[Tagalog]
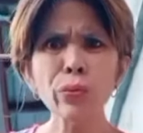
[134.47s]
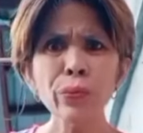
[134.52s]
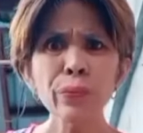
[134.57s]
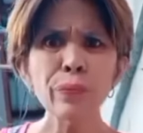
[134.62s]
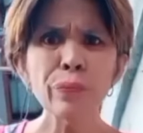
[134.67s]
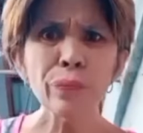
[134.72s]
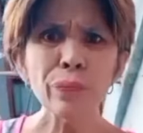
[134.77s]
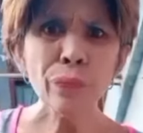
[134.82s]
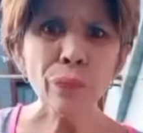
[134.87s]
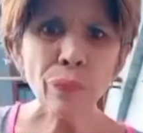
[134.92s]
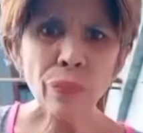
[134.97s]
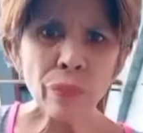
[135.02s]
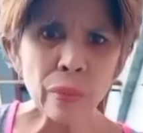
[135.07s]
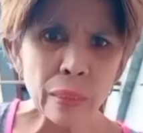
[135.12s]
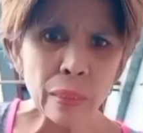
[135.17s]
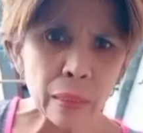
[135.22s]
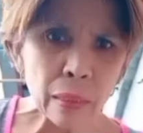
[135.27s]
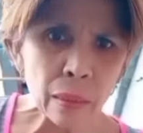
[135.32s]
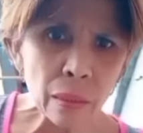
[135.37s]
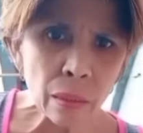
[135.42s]
Ah, yan sir,
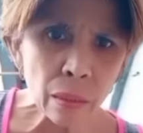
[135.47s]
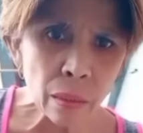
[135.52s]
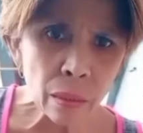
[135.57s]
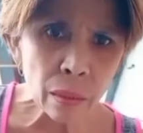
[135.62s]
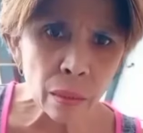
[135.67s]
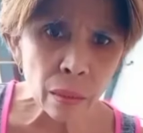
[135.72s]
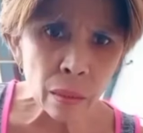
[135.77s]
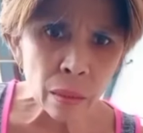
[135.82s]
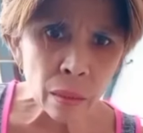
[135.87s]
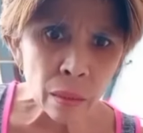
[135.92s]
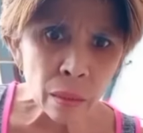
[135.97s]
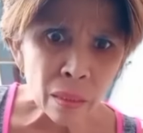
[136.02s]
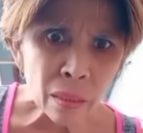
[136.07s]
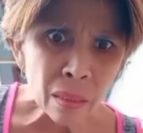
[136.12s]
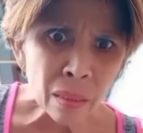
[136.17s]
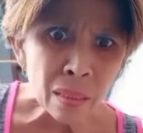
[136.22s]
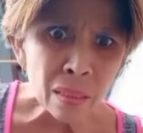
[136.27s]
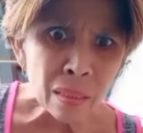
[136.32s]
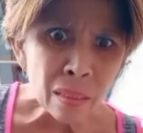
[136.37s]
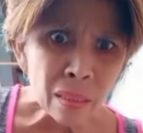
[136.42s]
tignan nyo.
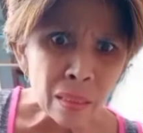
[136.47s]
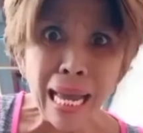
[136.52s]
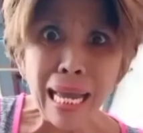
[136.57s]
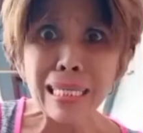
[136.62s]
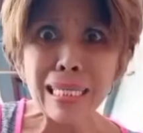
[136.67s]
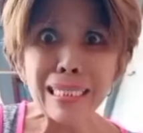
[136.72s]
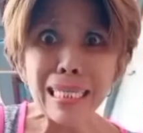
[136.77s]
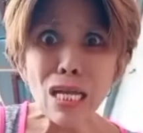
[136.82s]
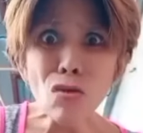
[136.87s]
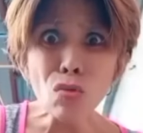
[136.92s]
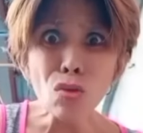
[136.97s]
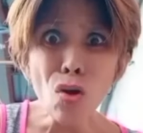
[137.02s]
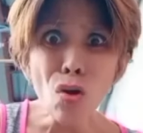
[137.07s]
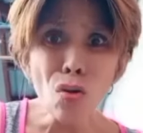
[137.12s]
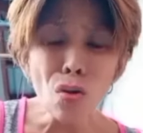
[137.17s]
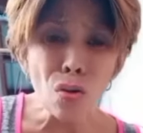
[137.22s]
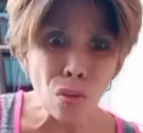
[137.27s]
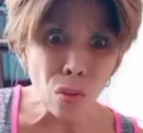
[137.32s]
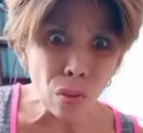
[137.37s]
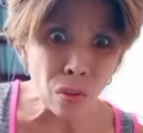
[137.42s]
Eh, eh, sino
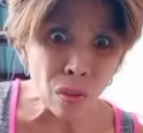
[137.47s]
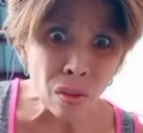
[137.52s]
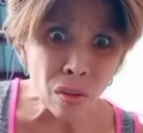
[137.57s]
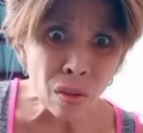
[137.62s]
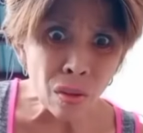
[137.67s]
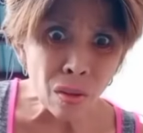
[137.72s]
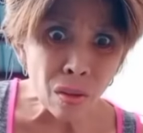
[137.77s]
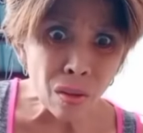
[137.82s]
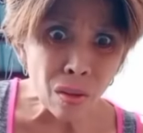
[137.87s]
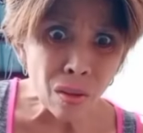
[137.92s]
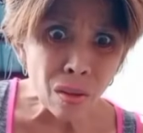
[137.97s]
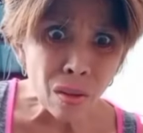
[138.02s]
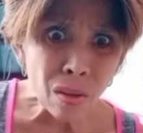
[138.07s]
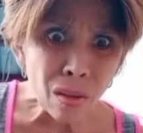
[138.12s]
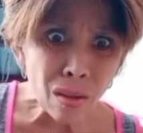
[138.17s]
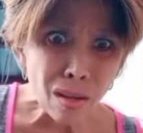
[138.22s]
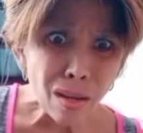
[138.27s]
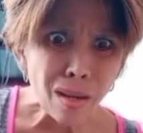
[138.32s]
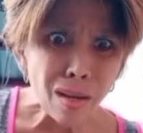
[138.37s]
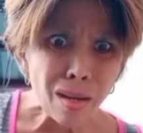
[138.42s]
to? Kayo.
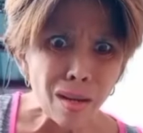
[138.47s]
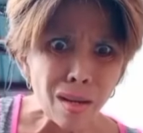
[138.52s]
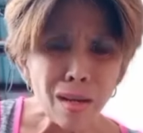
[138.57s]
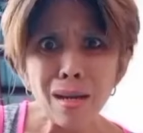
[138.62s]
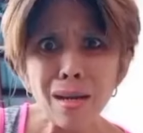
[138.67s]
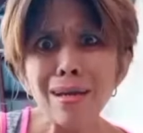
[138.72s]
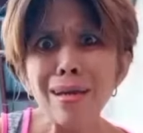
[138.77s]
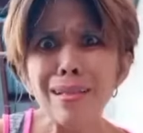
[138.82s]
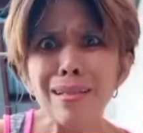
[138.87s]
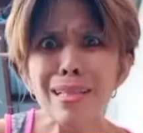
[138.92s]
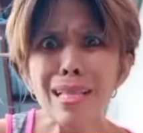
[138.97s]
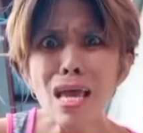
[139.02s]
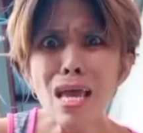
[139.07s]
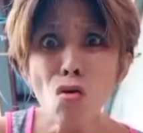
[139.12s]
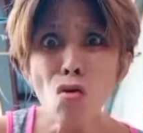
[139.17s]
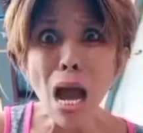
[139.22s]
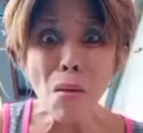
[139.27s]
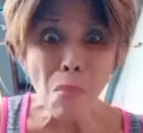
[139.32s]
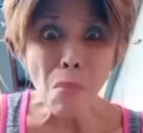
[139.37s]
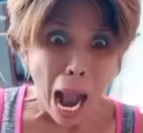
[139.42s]
Hindi
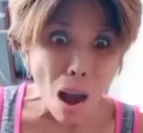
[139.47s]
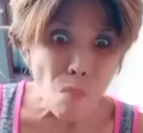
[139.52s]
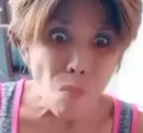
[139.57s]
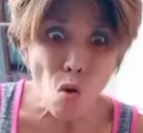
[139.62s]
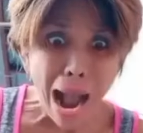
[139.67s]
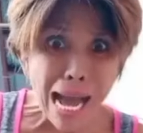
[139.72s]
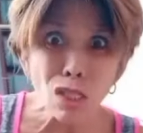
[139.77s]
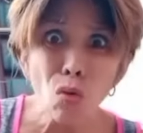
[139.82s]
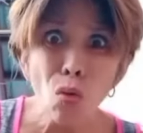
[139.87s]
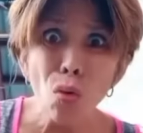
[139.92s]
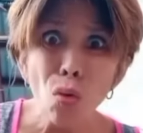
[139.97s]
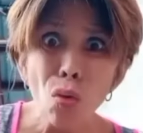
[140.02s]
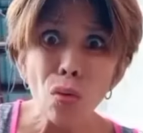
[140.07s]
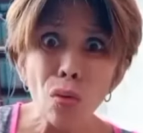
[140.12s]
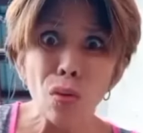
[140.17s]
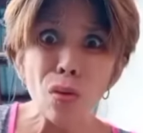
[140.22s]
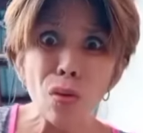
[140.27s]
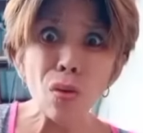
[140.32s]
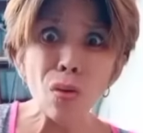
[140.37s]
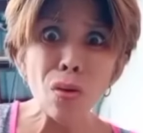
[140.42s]
ko naman kamukha to. Alam
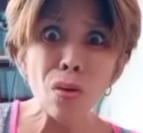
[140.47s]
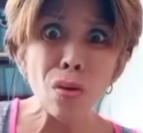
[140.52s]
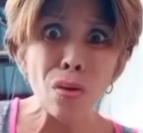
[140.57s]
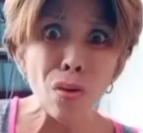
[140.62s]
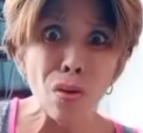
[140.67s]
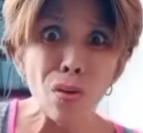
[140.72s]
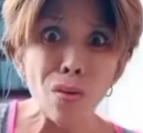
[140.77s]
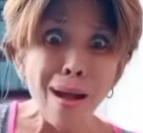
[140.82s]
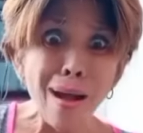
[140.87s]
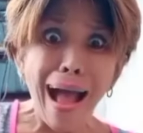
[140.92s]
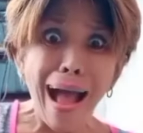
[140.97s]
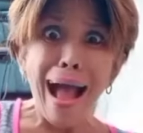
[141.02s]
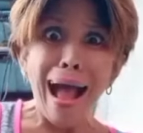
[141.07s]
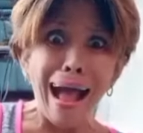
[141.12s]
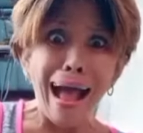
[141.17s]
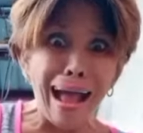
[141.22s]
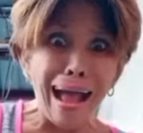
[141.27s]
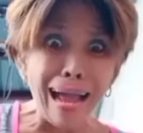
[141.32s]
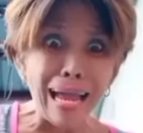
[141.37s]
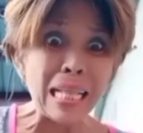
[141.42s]
ng kamukha ko. Ah?
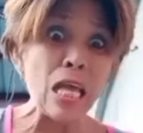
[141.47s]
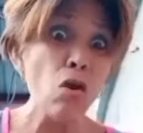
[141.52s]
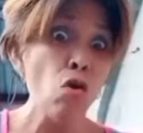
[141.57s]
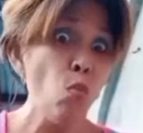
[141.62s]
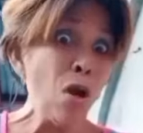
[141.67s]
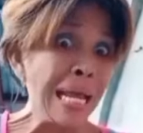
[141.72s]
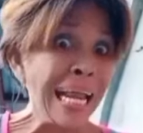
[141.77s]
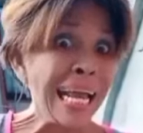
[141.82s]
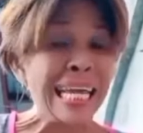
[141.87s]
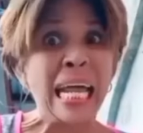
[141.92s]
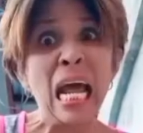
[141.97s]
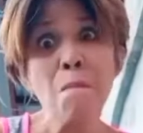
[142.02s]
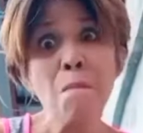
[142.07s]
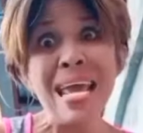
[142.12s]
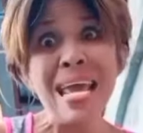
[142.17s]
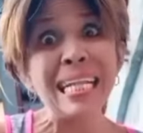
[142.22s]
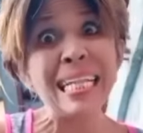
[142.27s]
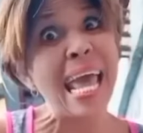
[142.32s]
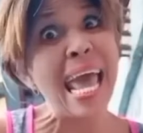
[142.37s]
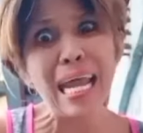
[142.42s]
Hindi mo nilagay ng
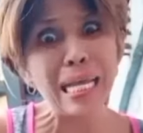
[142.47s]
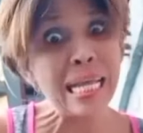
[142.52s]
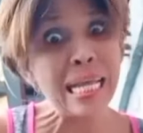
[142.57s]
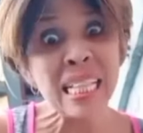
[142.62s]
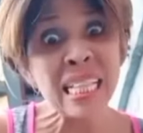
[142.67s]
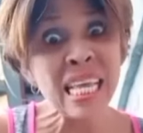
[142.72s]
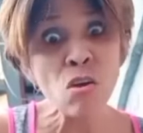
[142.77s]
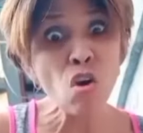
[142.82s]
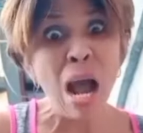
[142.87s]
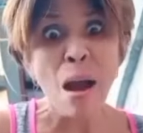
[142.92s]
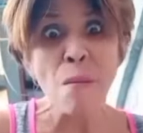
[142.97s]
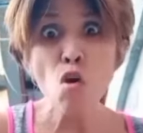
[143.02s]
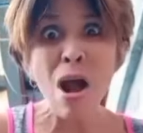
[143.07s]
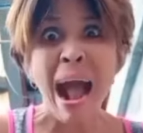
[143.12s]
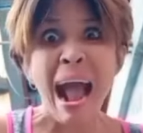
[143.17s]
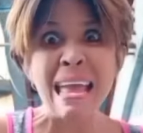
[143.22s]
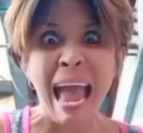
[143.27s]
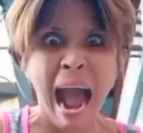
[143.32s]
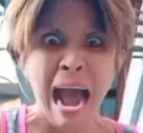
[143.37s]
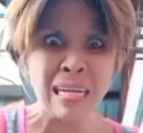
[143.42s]
filter. Hindi ko
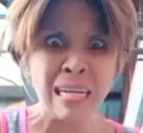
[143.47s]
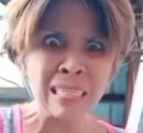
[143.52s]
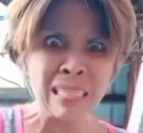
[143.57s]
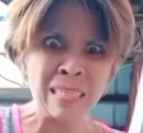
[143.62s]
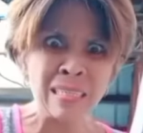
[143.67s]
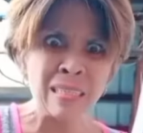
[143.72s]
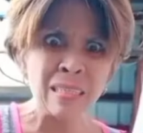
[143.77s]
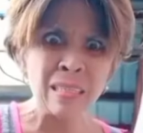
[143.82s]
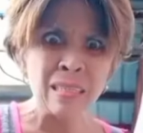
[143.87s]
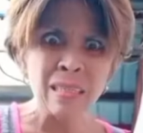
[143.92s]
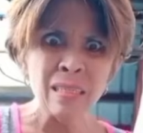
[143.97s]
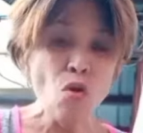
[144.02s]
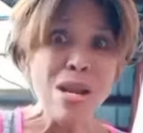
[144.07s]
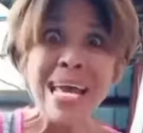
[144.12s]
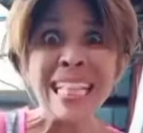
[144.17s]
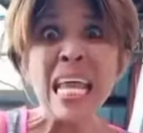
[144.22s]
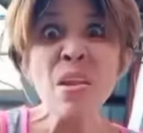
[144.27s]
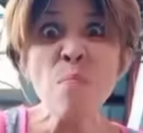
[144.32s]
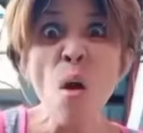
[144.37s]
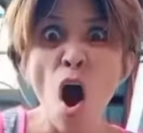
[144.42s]
kamukha yan.
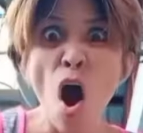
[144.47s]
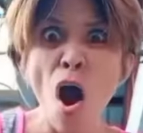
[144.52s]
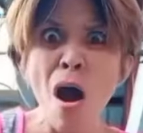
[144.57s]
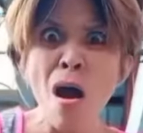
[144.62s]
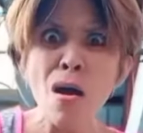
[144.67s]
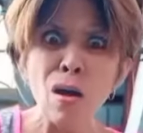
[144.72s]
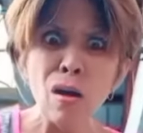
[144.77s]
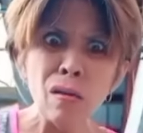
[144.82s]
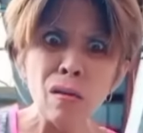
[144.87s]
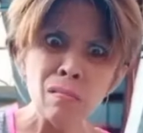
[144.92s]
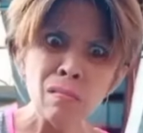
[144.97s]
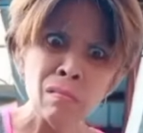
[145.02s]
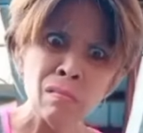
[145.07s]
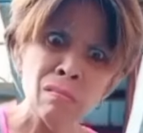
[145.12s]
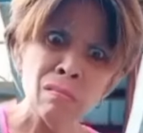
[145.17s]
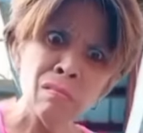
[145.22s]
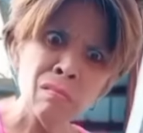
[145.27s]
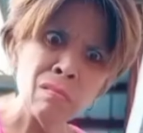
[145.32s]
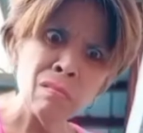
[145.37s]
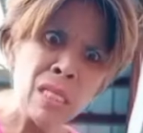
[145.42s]
Ulitin mo.
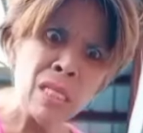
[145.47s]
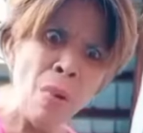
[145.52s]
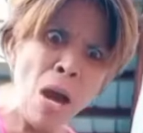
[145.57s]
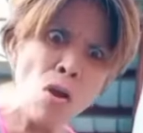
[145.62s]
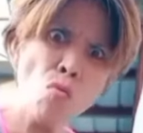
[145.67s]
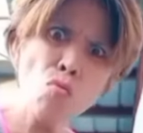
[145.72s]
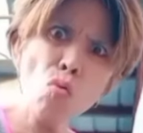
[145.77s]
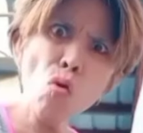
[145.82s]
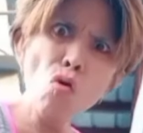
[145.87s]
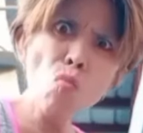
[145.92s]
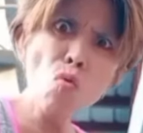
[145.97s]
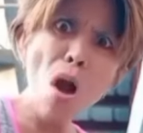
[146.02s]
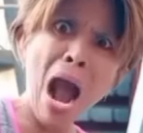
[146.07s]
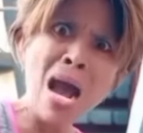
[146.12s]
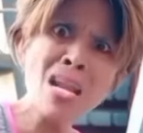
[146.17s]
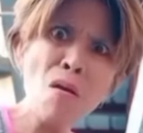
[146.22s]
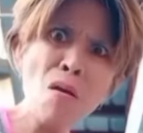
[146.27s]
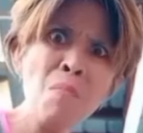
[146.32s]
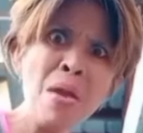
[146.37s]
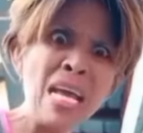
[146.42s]
Hindi ka marunong kumuha
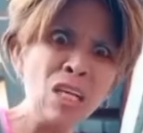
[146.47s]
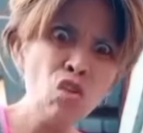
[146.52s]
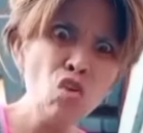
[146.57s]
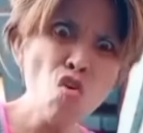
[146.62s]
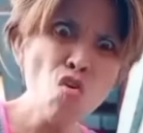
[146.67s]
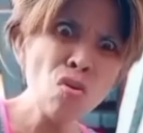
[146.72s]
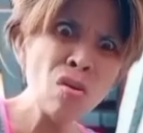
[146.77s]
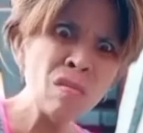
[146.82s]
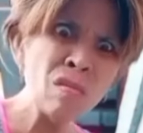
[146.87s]
ng picture.